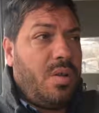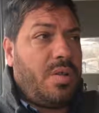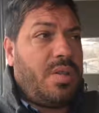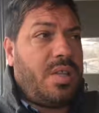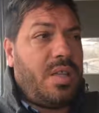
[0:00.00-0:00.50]

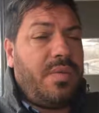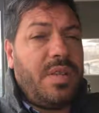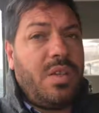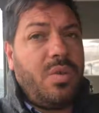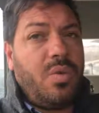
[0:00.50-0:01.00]
sta
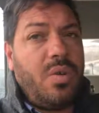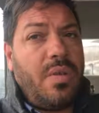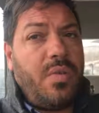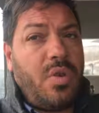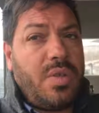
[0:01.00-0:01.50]
difendendo con
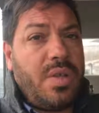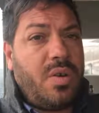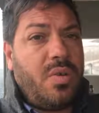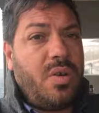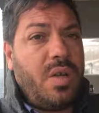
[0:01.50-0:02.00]
la forza e
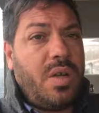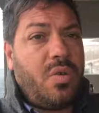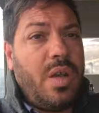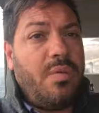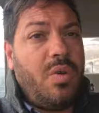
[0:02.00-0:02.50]
con,
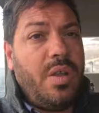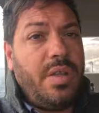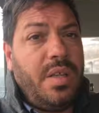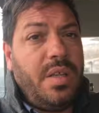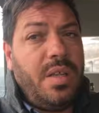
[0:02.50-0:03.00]
con la voglia
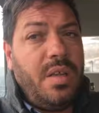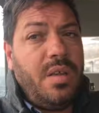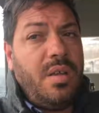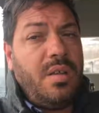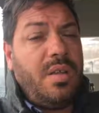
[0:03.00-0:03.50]
di,
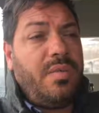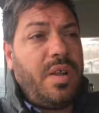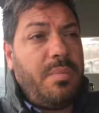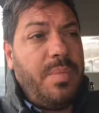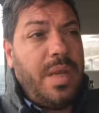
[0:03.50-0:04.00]
di
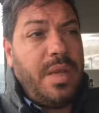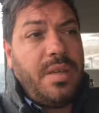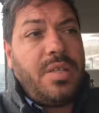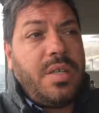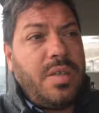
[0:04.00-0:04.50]
fare bene,
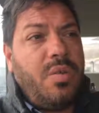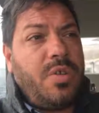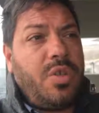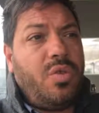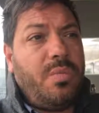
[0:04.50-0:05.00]
ci stanno
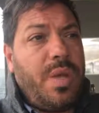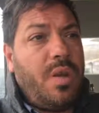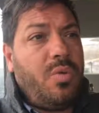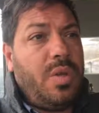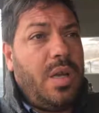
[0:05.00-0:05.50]
facendo
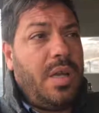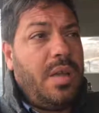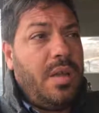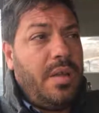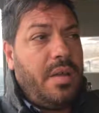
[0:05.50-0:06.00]
bene, inutile
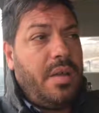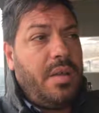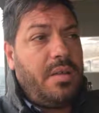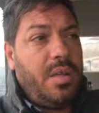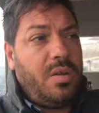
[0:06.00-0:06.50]

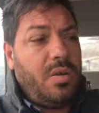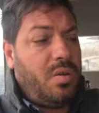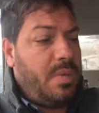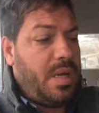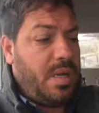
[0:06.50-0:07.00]
eh,
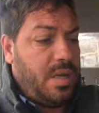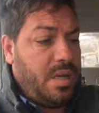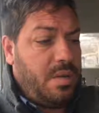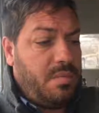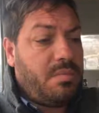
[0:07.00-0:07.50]
dirlo, ma,
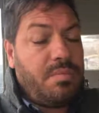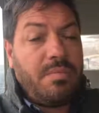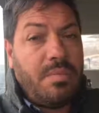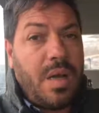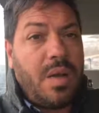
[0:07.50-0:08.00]

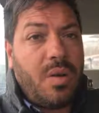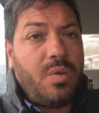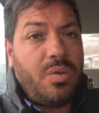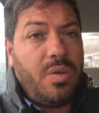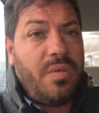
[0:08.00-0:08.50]
ma,
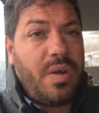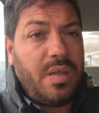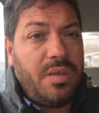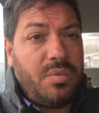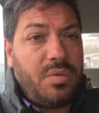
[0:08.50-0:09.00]
contano i
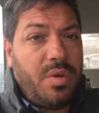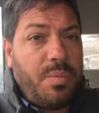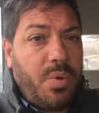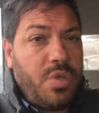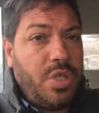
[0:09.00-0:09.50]
fatti.
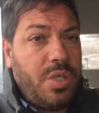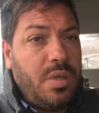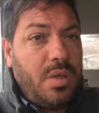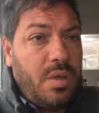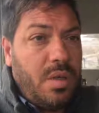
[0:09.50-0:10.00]
Purtroppo oggi
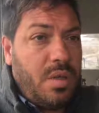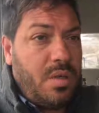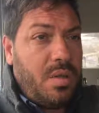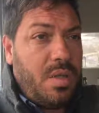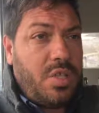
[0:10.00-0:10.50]
eh,
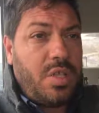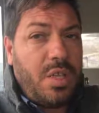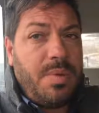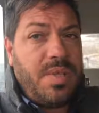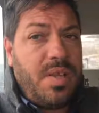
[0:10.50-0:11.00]
il Città
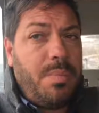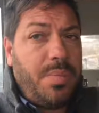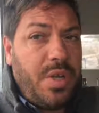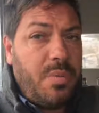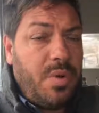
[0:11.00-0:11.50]
di Messina è
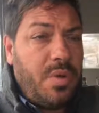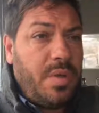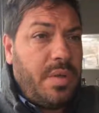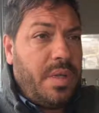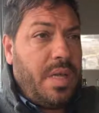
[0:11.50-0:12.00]
primo
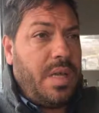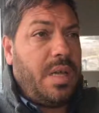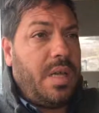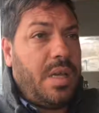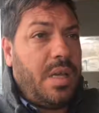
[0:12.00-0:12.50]
e,
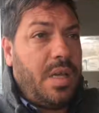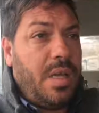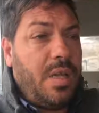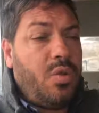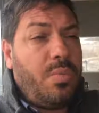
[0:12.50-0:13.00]
eh,
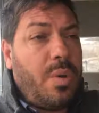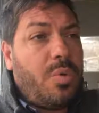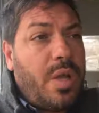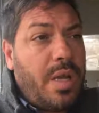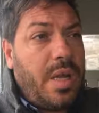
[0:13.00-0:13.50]
e
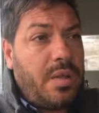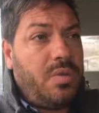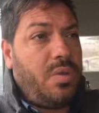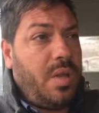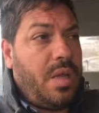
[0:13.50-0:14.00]
dobbiamo dare
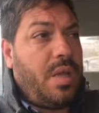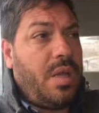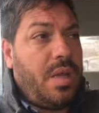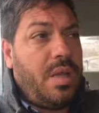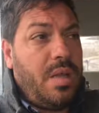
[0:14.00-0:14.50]
atto
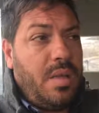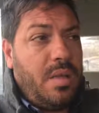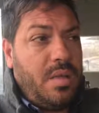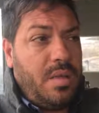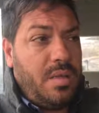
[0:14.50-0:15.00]
che
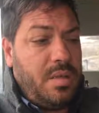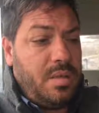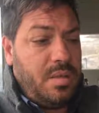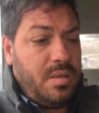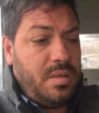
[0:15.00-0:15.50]

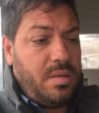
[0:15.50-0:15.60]
eh,